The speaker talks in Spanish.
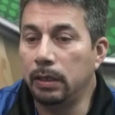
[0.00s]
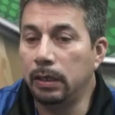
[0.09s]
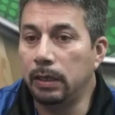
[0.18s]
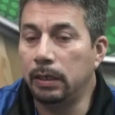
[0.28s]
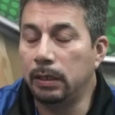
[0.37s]

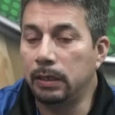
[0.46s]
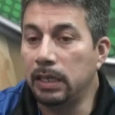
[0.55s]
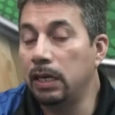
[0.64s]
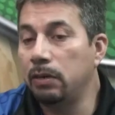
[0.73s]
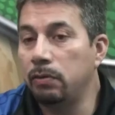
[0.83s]
el
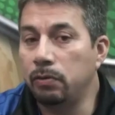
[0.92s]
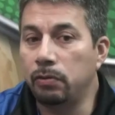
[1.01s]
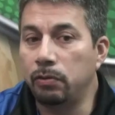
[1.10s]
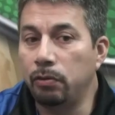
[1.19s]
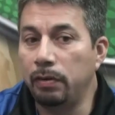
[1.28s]

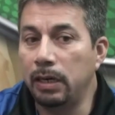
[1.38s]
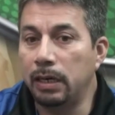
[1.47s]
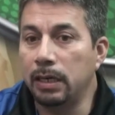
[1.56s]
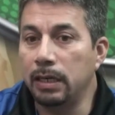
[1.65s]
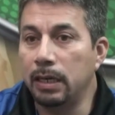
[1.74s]
riesgo o no ve la
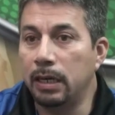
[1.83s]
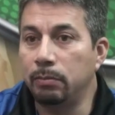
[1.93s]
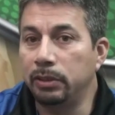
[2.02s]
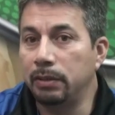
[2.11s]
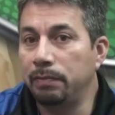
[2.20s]
realidad
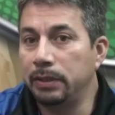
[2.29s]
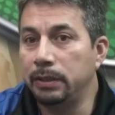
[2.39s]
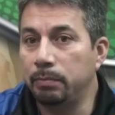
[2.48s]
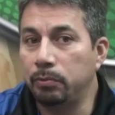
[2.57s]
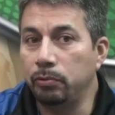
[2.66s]
muchas
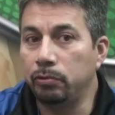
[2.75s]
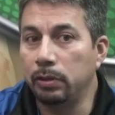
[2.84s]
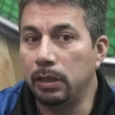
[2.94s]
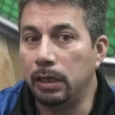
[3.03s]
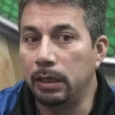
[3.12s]
veces
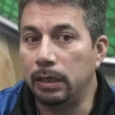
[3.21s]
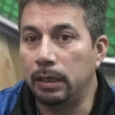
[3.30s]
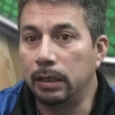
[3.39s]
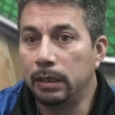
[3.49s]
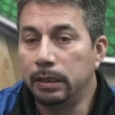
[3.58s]
producto de
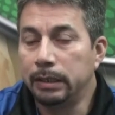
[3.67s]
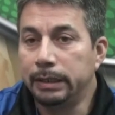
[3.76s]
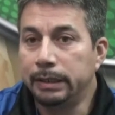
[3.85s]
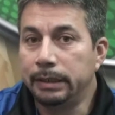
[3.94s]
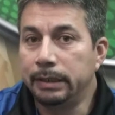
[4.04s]
la
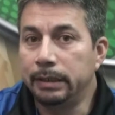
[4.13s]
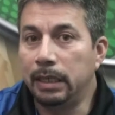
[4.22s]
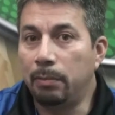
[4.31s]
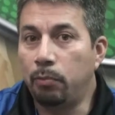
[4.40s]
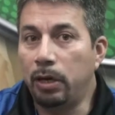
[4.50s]

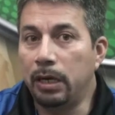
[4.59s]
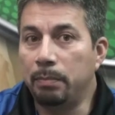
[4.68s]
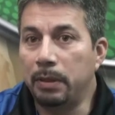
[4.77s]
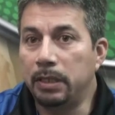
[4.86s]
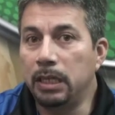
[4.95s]
de la poca
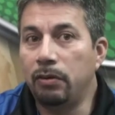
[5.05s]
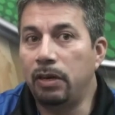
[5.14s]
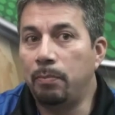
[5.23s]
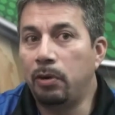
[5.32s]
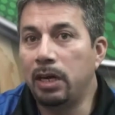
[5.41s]
empatía o
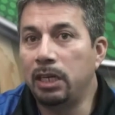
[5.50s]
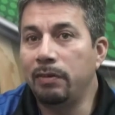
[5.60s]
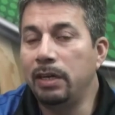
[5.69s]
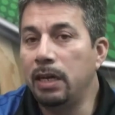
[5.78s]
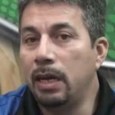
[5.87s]
la poca
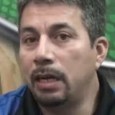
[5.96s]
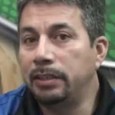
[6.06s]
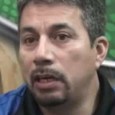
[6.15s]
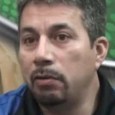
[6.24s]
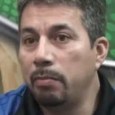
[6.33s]
credibilidad
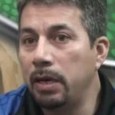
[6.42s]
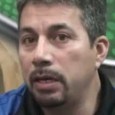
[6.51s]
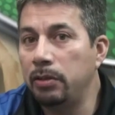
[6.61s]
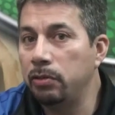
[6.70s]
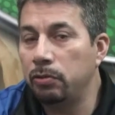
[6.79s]
hacia los
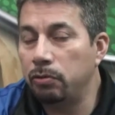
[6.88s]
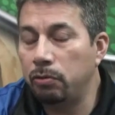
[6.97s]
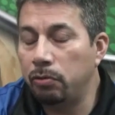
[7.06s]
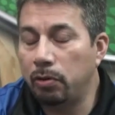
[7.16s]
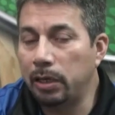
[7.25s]

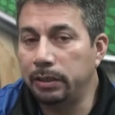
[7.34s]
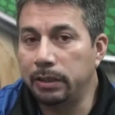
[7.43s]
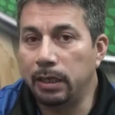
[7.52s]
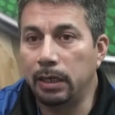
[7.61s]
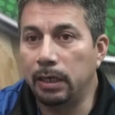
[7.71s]
medios,
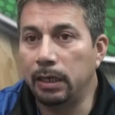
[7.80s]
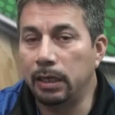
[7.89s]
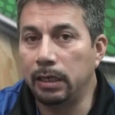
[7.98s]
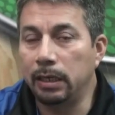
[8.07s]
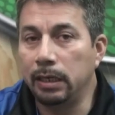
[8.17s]

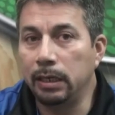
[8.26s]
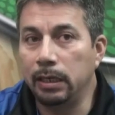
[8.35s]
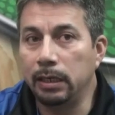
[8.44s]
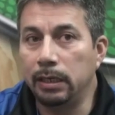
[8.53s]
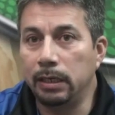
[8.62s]
hacia
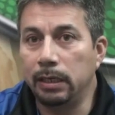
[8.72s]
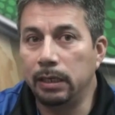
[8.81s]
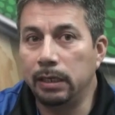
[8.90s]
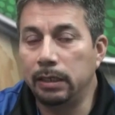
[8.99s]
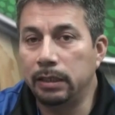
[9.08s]
eh,
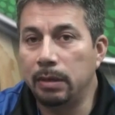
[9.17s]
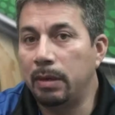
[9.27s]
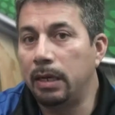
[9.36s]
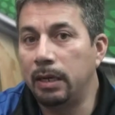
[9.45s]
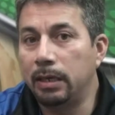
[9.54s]
el,
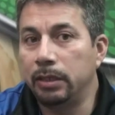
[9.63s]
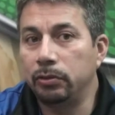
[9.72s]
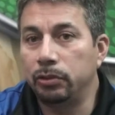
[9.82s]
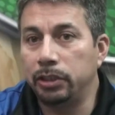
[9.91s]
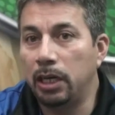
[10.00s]
tema
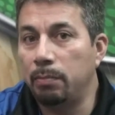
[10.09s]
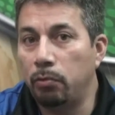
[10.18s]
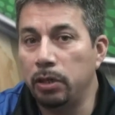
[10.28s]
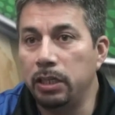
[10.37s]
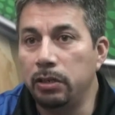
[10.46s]
social,
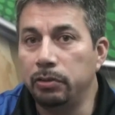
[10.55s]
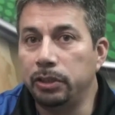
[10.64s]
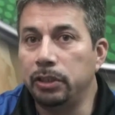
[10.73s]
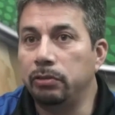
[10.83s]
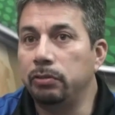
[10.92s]
político,
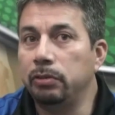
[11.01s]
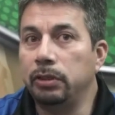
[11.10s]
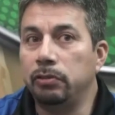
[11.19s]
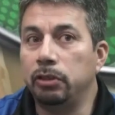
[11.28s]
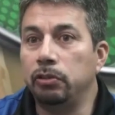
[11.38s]
¿cierto?
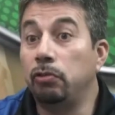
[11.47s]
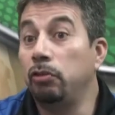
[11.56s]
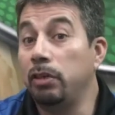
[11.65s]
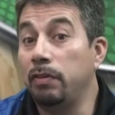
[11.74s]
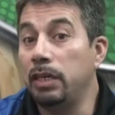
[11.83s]
Y sobre todo
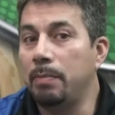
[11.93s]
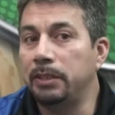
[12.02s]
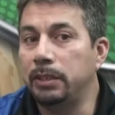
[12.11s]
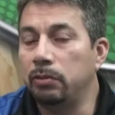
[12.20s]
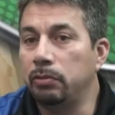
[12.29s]
lo que venía
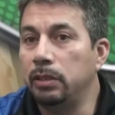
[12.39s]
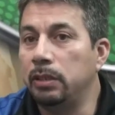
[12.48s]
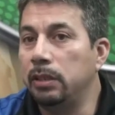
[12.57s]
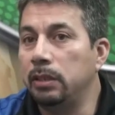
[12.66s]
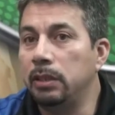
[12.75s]
pasando
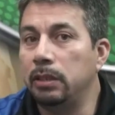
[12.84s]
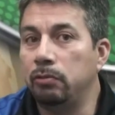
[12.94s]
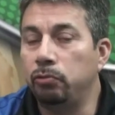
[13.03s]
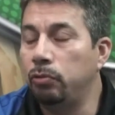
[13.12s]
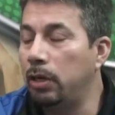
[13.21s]
desde,
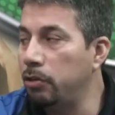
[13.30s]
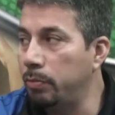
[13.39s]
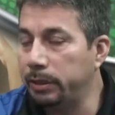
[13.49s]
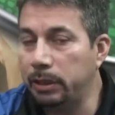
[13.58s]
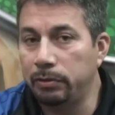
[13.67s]
octubre del año
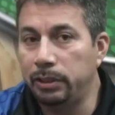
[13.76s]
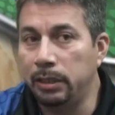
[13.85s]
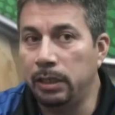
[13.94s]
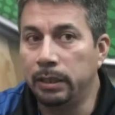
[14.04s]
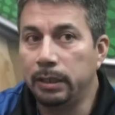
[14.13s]
pasado en Chile,